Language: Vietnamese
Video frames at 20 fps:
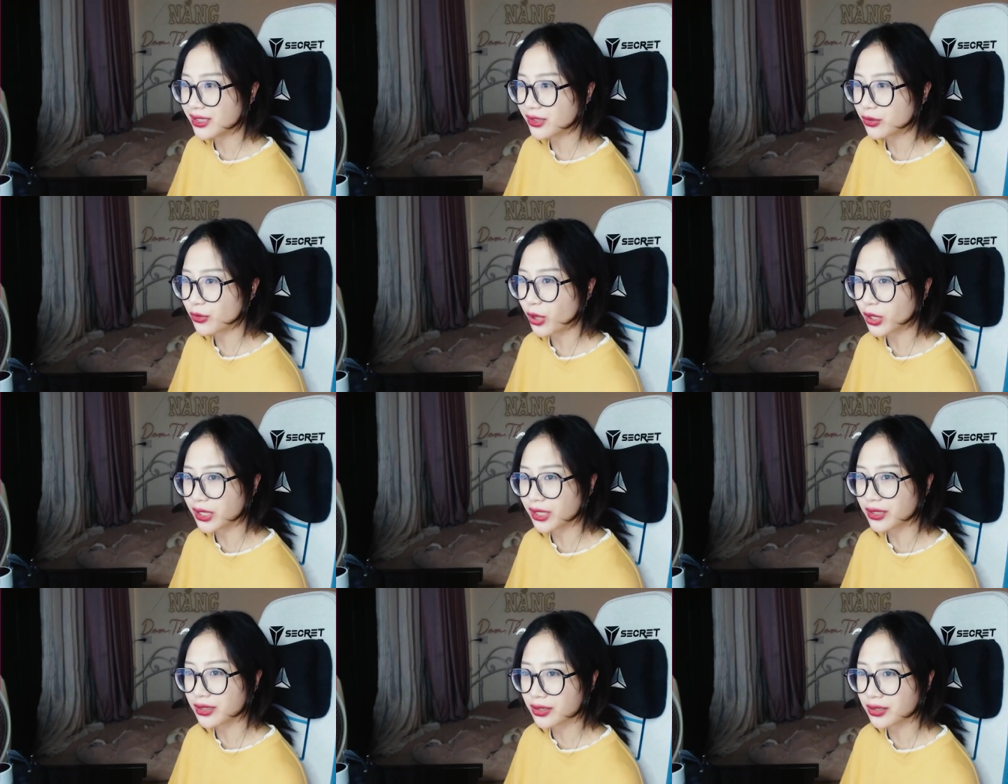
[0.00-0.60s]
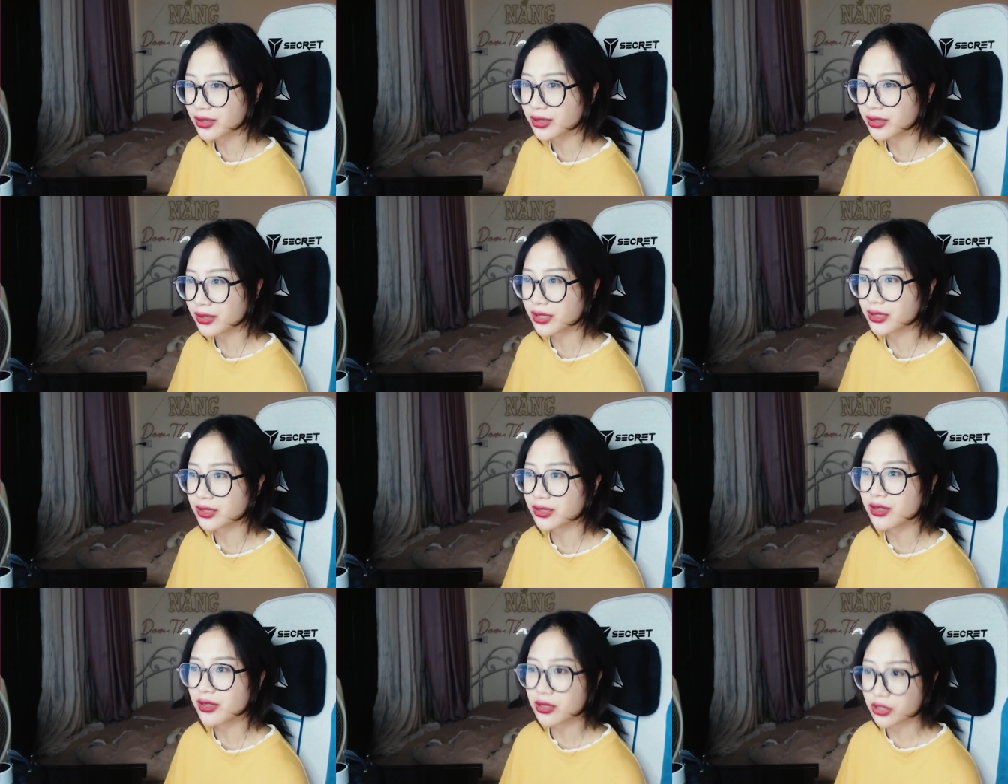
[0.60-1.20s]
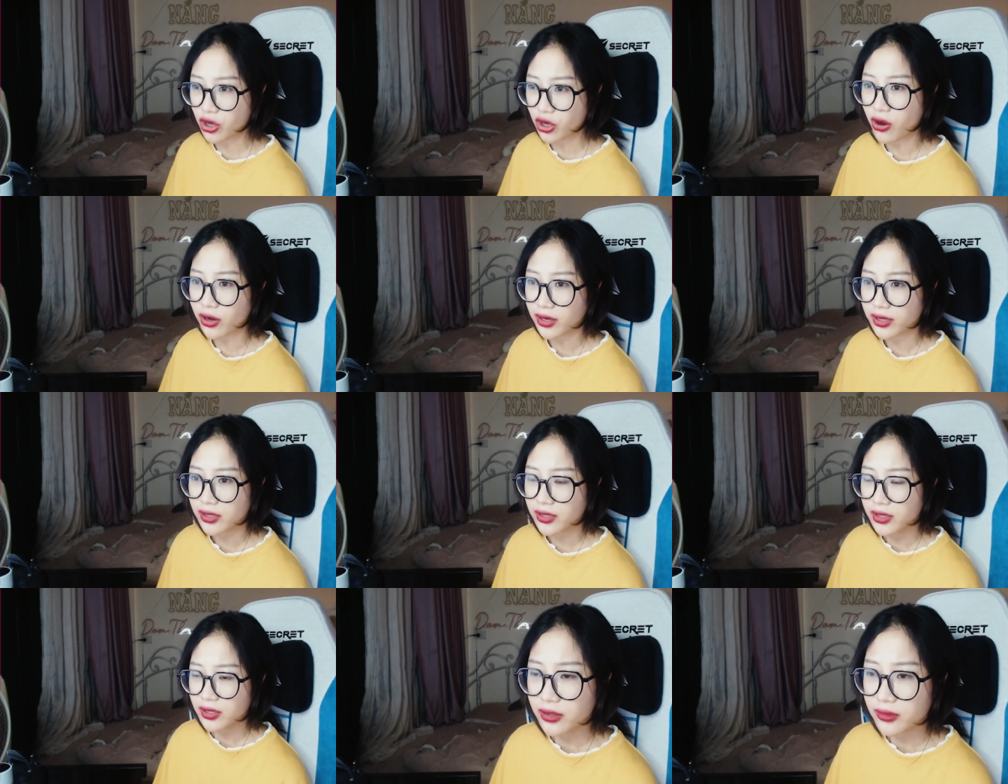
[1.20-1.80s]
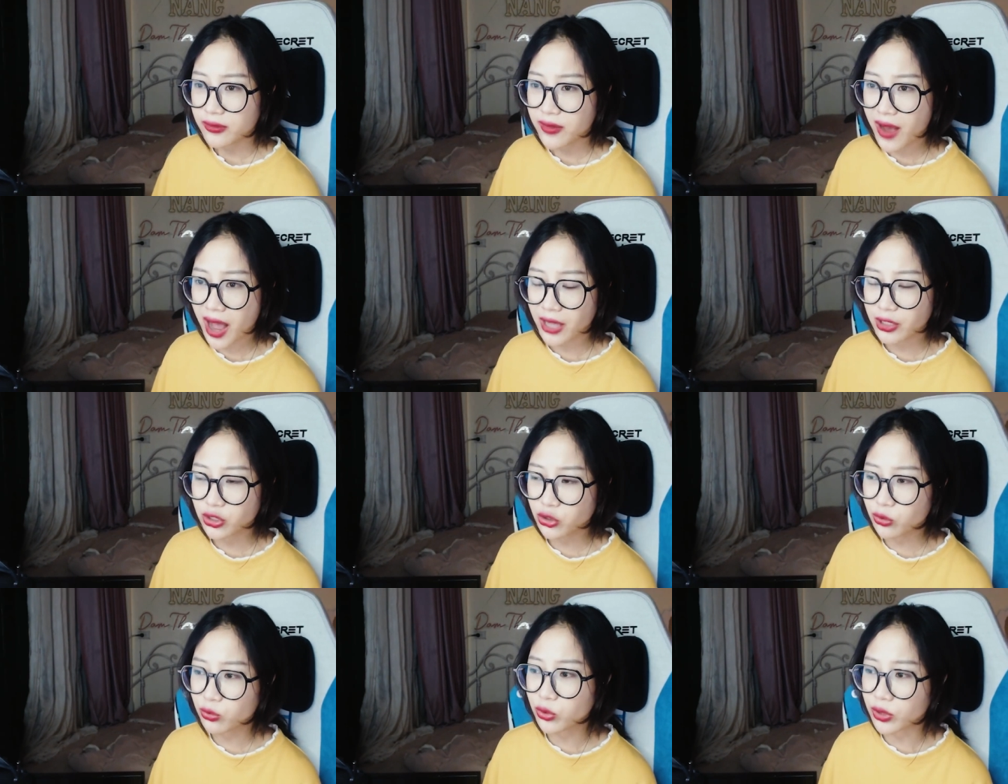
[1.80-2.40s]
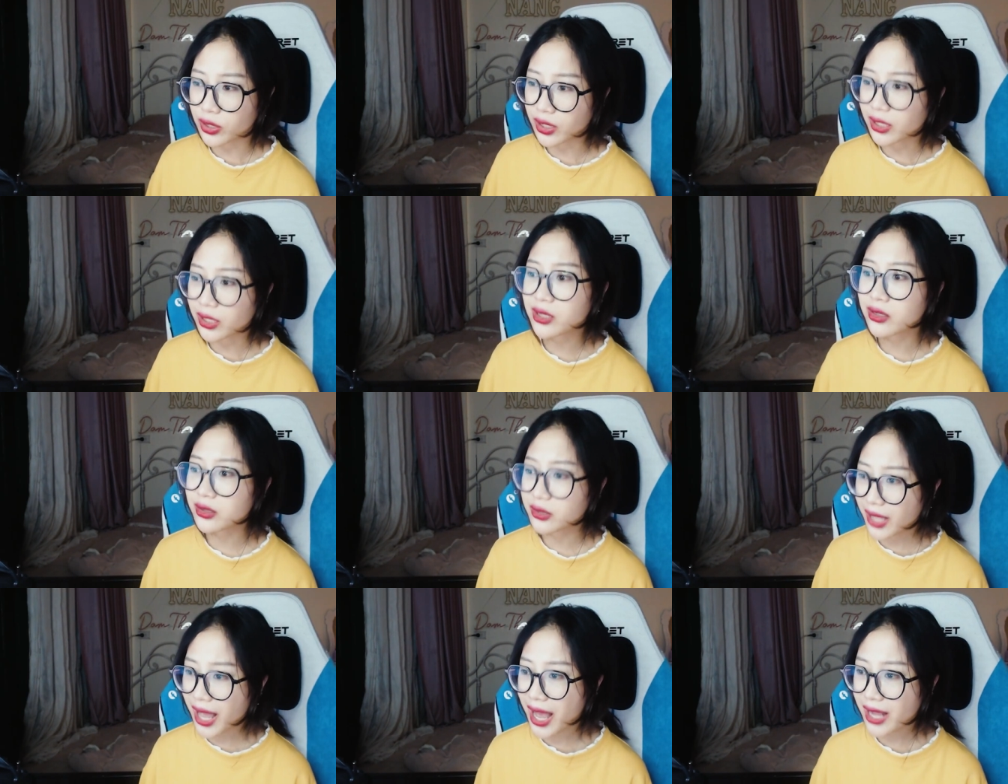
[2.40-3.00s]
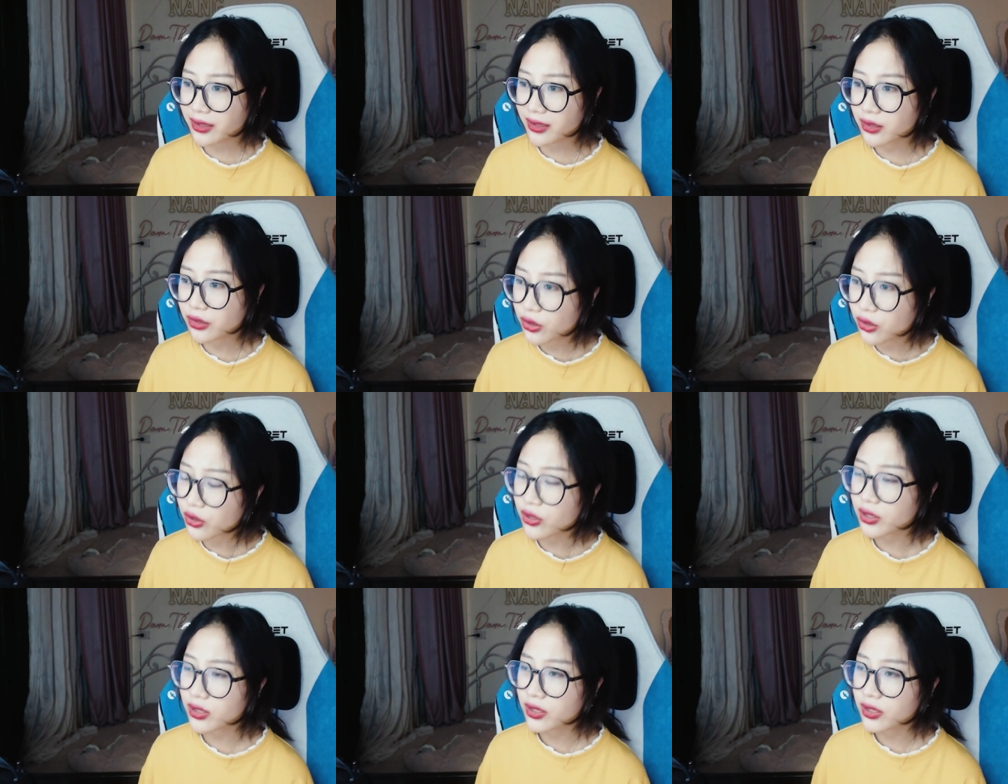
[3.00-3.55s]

ngoại tình thực sự là sự lựa chọn và trung thủy là tự giác thế thôi